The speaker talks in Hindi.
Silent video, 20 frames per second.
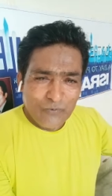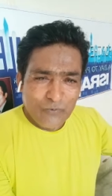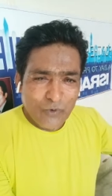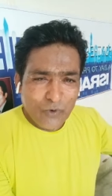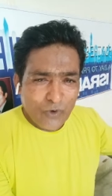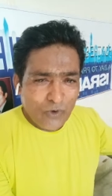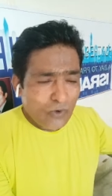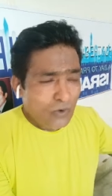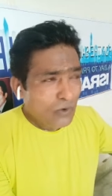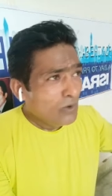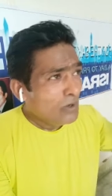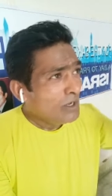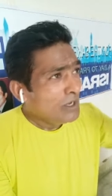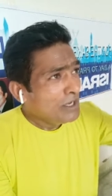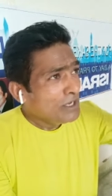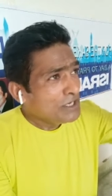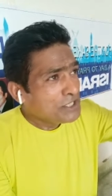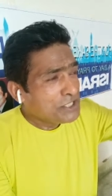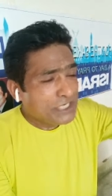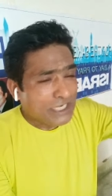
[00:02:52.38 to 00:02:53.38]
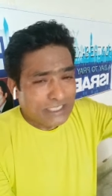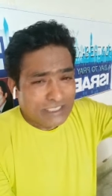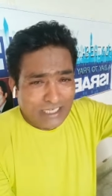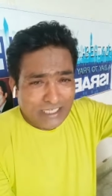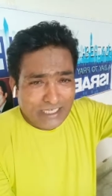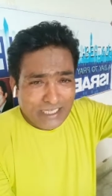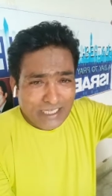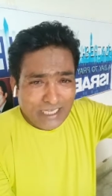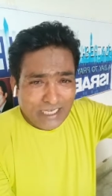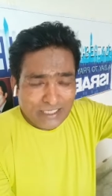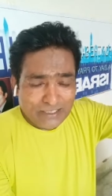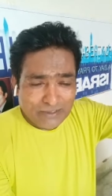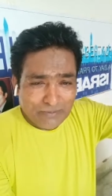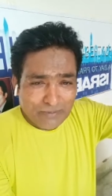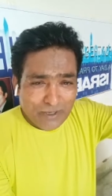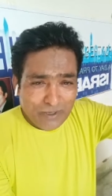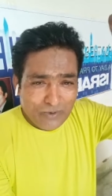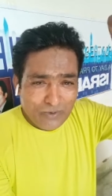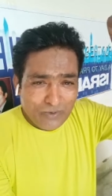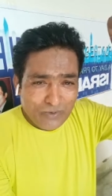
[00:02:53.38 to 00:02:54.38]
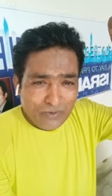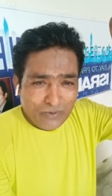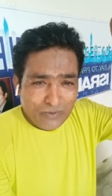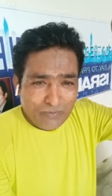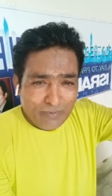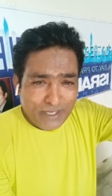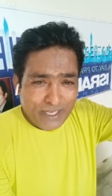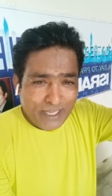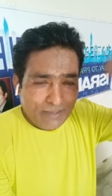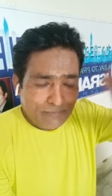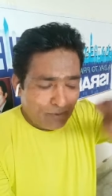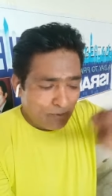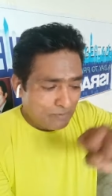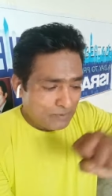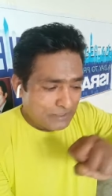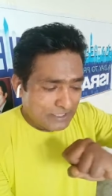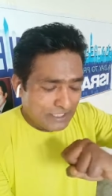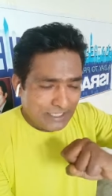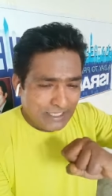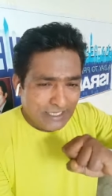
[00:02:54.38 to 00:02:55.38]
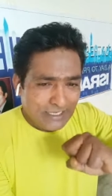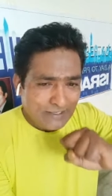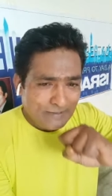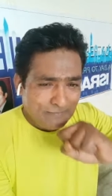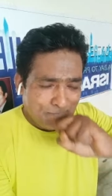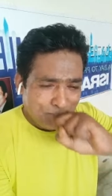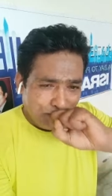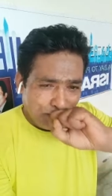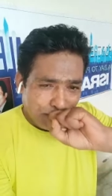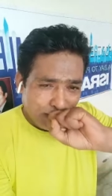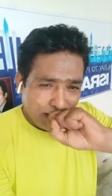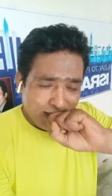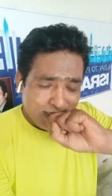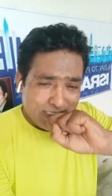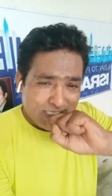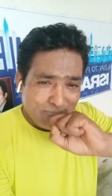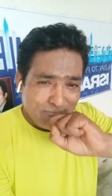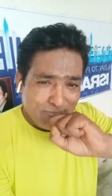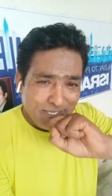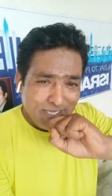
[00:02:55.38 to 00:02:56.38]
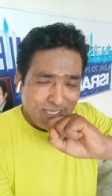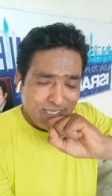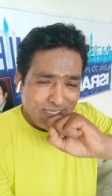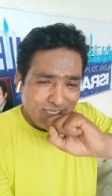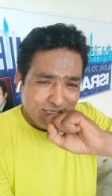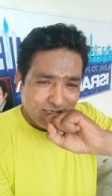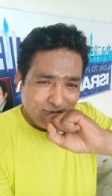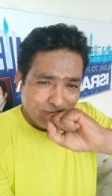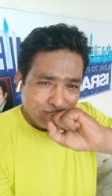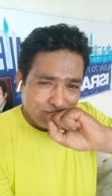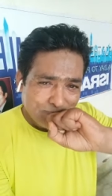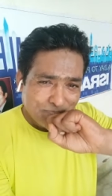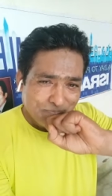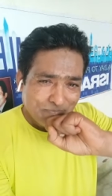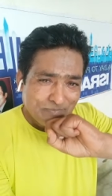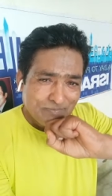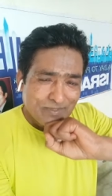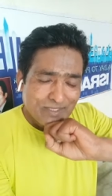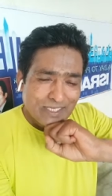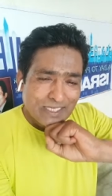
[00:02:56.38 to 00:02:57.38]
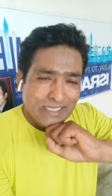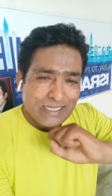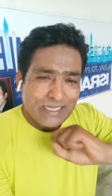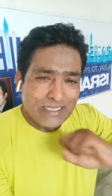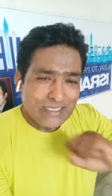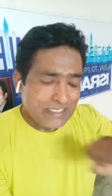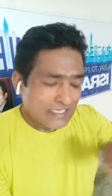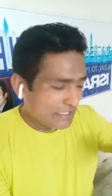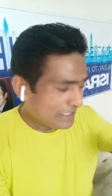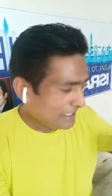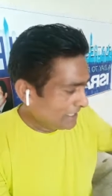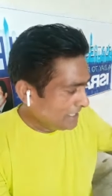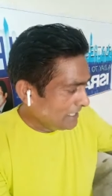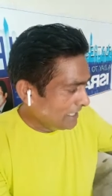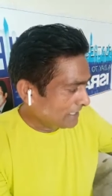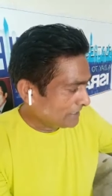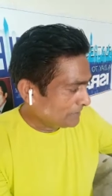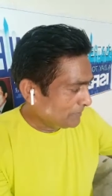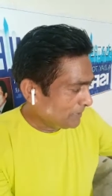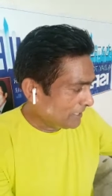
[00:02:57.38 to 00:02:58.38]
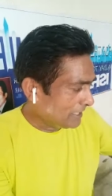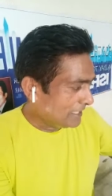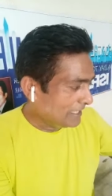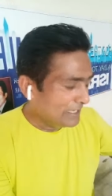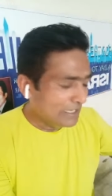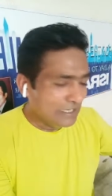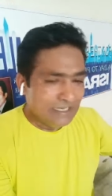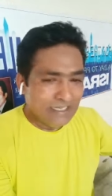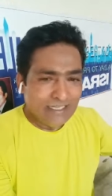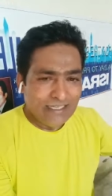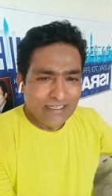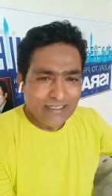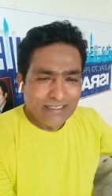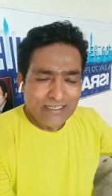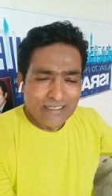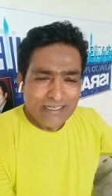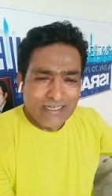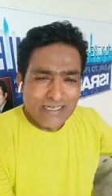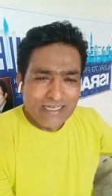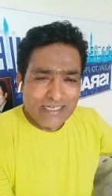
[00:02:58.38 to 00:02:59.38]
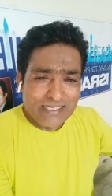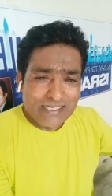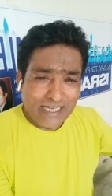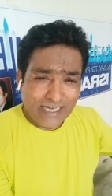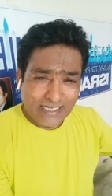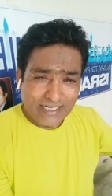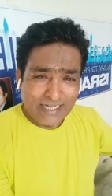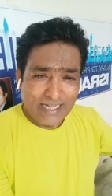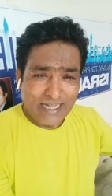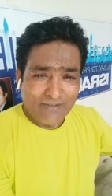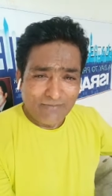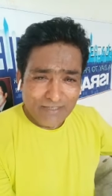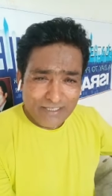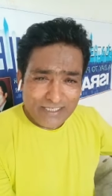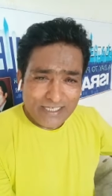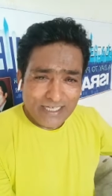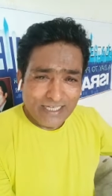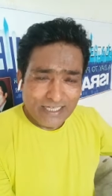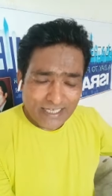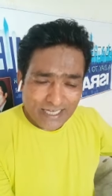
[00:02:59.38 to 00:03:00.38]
वो शैतानी आत्माओं मैंने आपको बताया इस समय शैतानी आत्माएं कहाँ हैं सेकंड हेवन से